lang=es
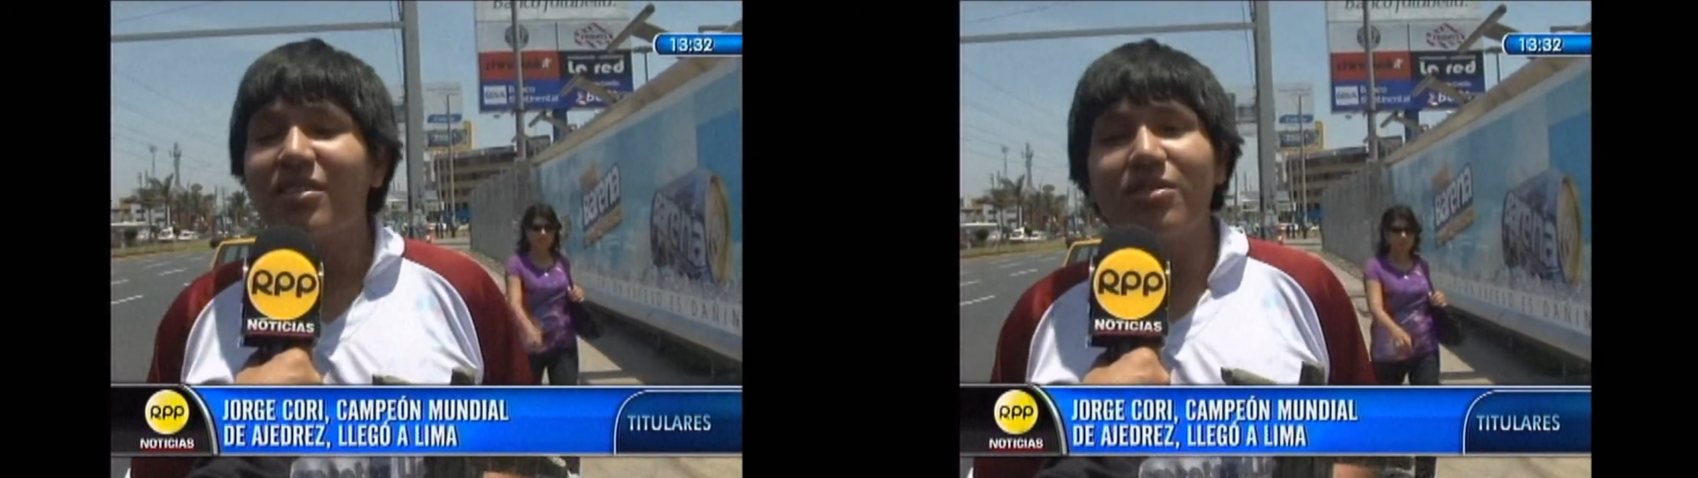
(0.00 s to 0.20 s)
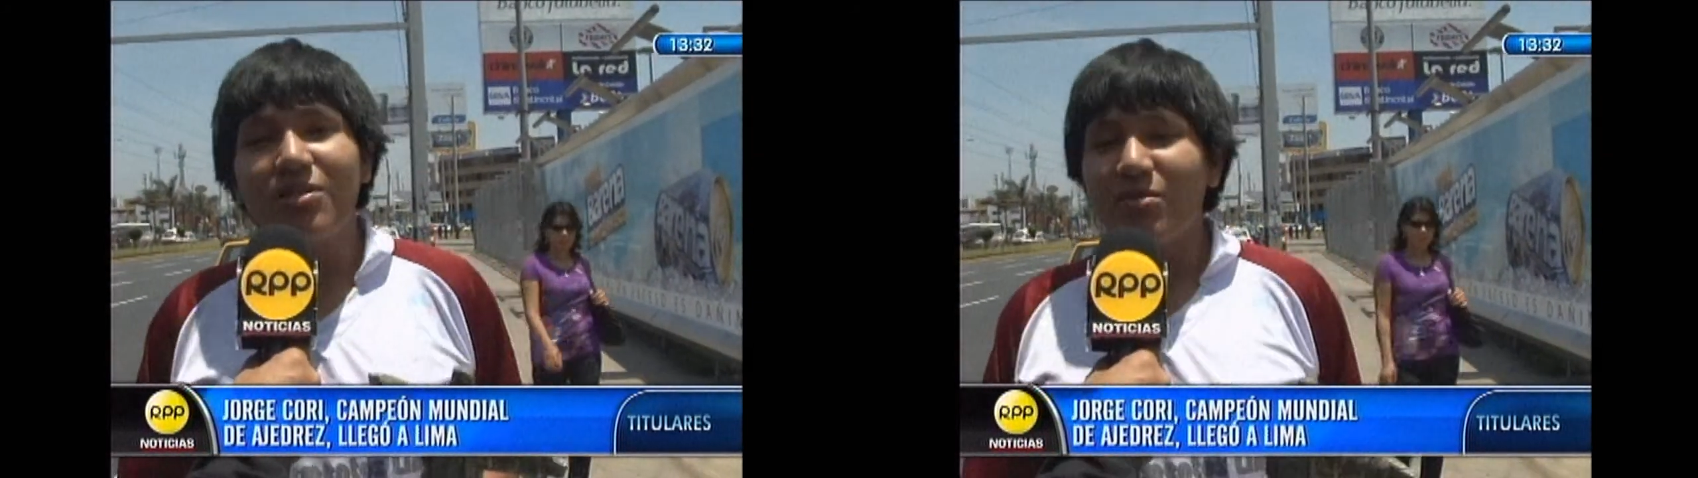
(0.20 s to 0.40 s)

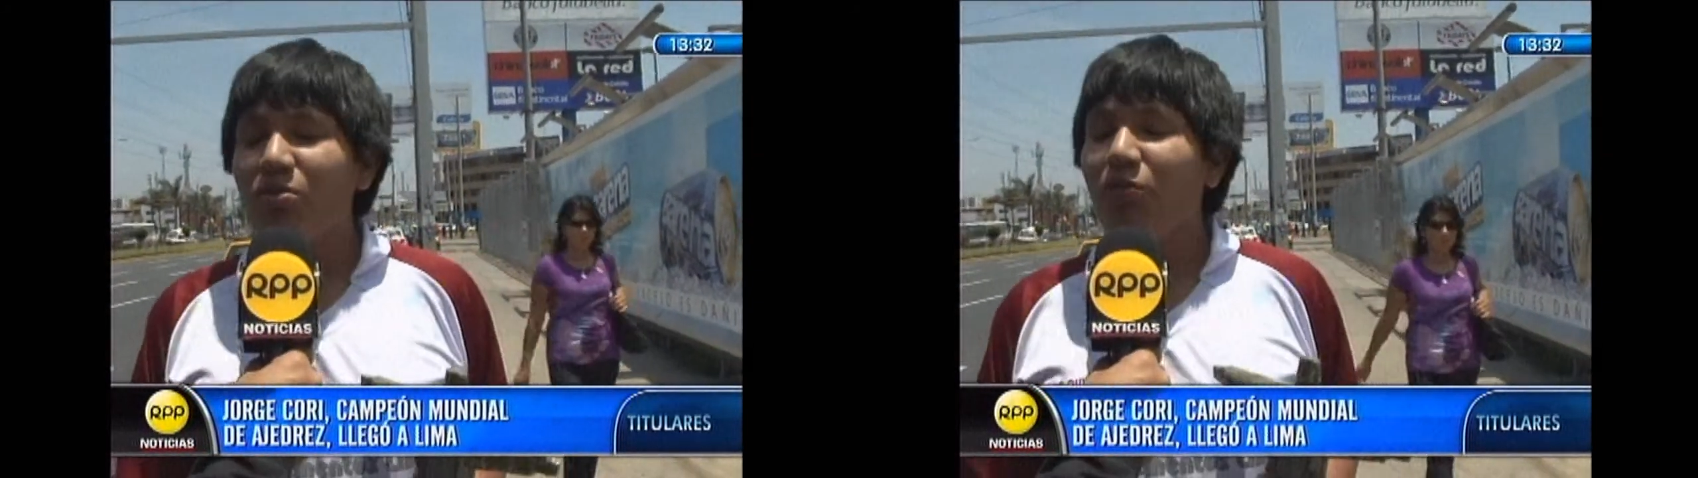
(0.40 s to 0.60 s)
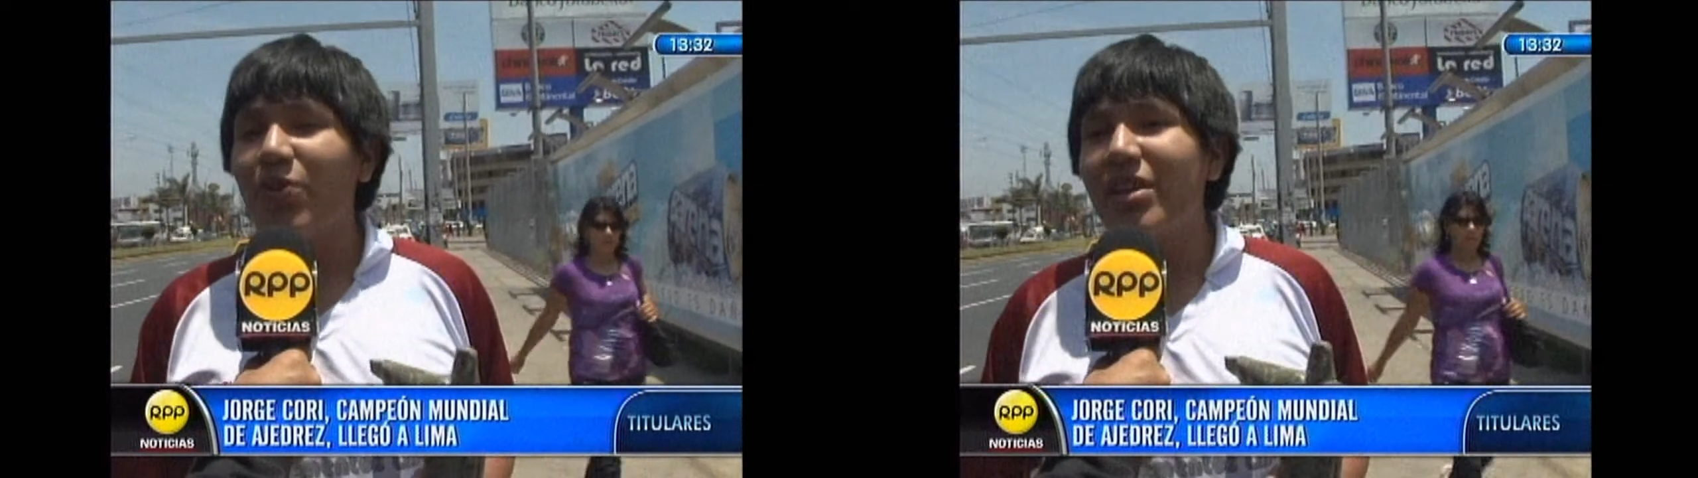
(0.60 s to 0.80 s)
Sí,
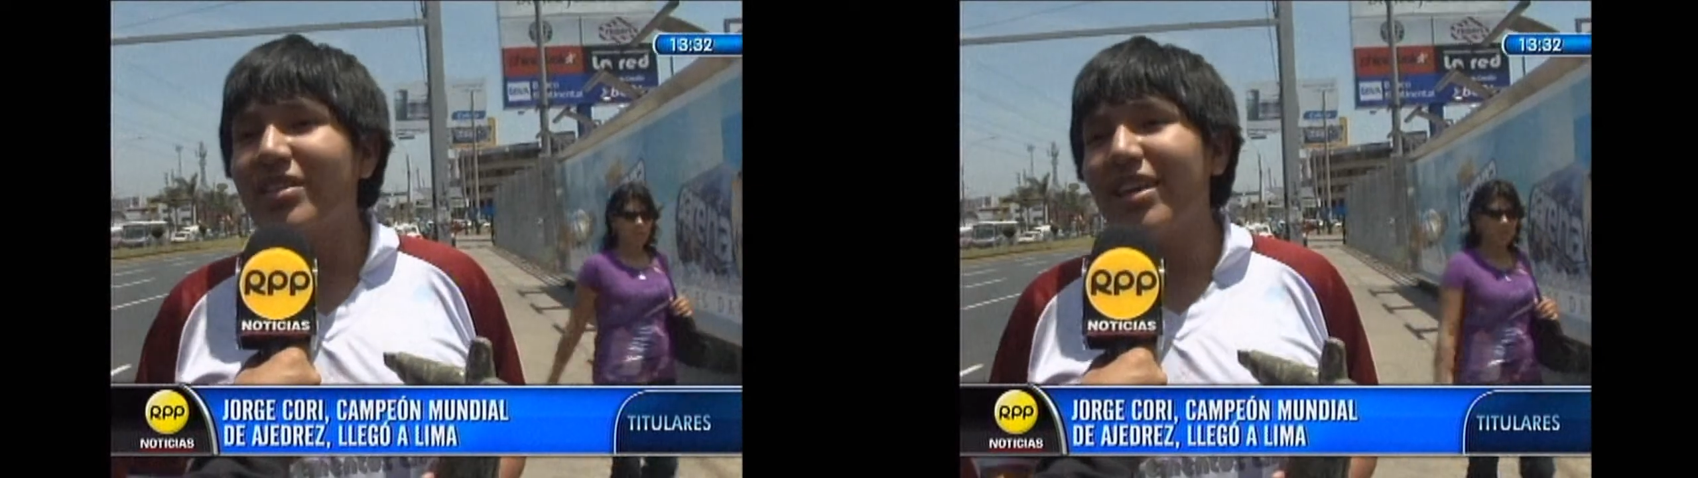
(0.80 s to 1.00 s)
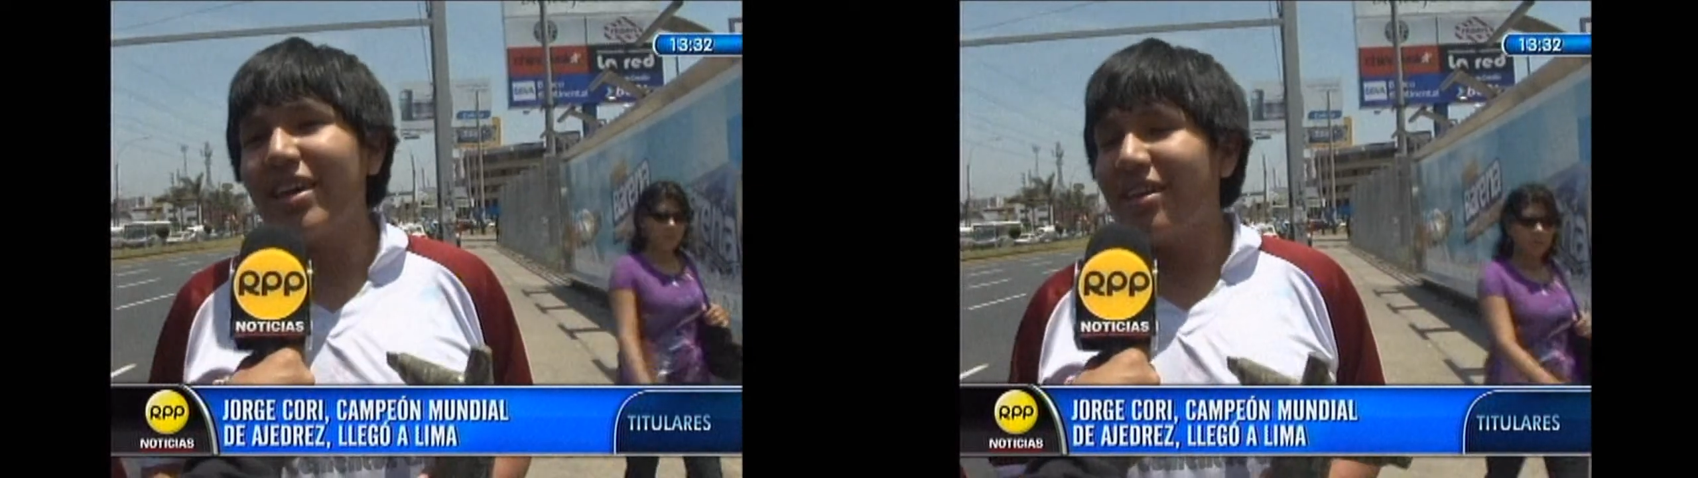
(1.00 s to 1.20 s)

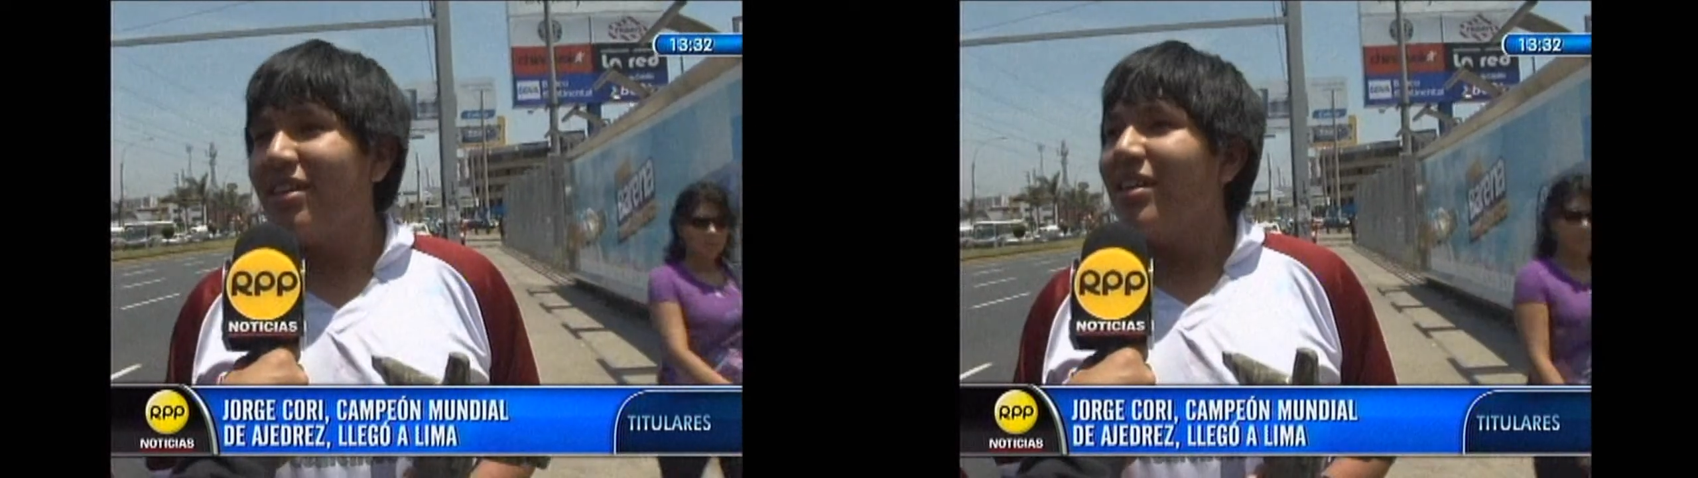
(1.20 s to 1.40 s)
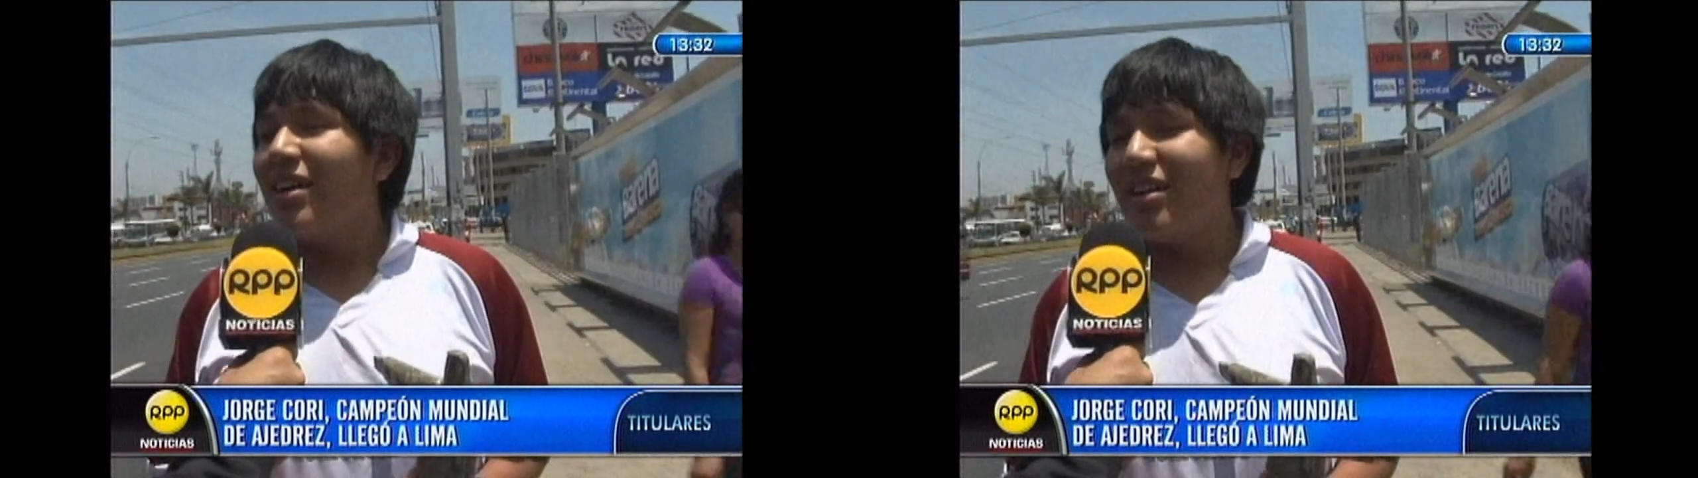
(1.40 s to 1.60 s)
estoy muy
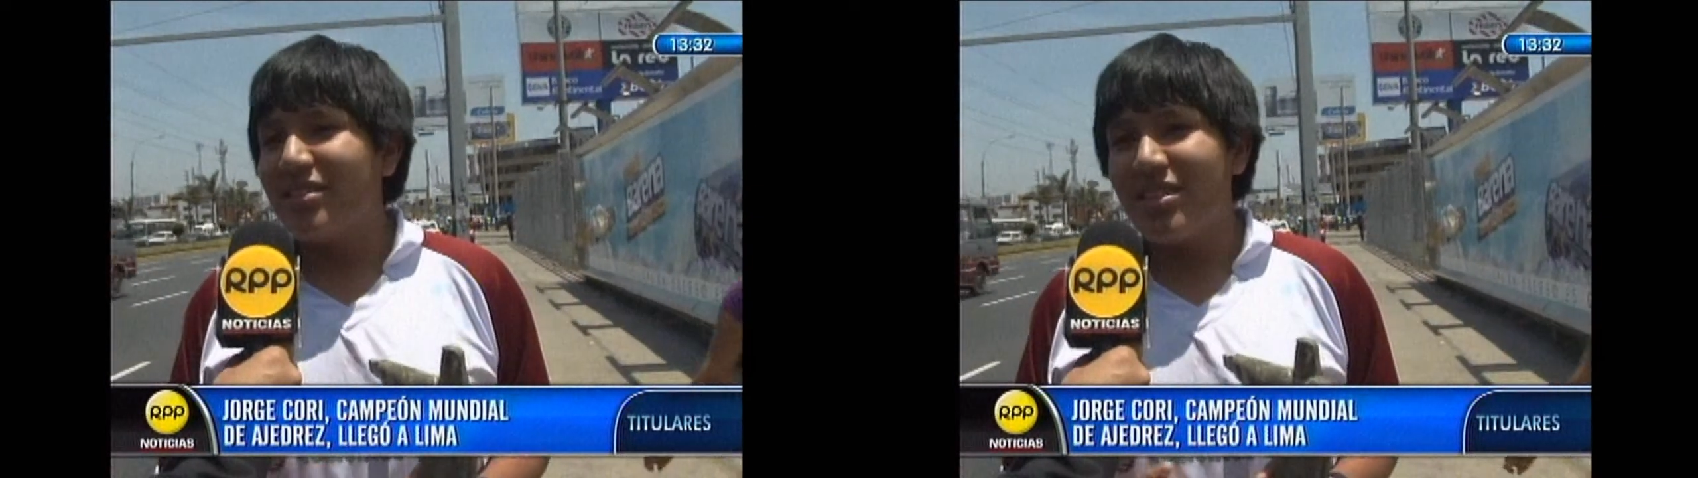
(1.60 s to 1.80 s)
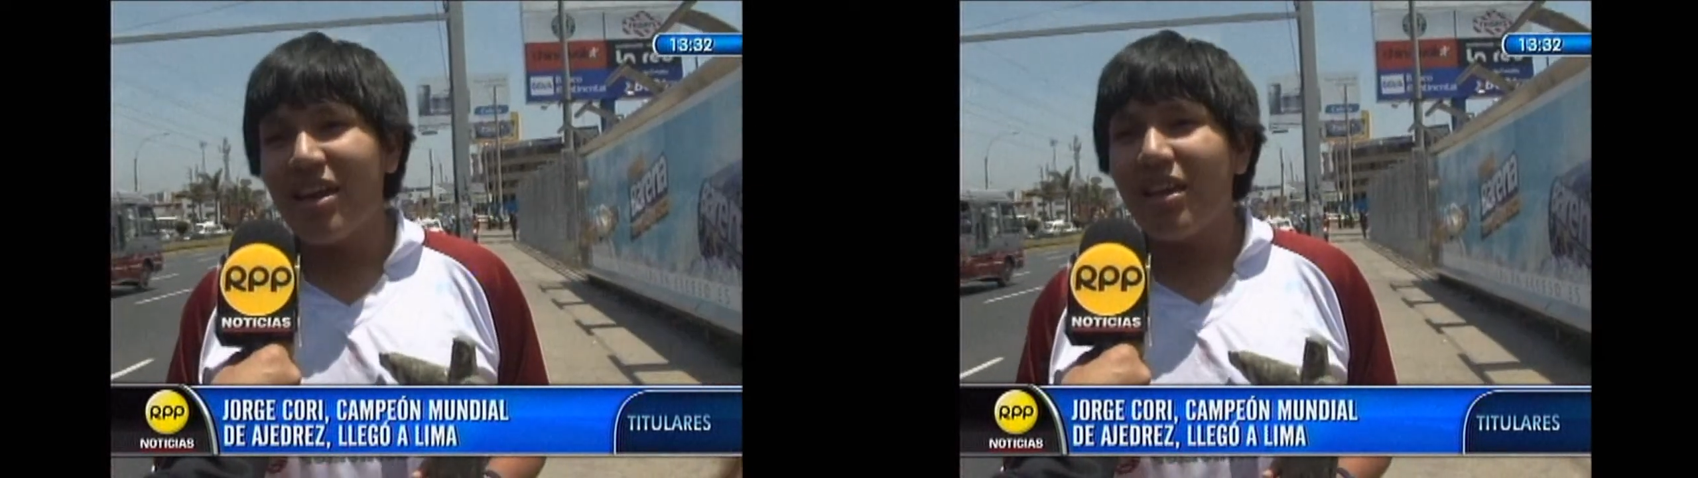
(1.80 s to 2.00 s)
feliz de que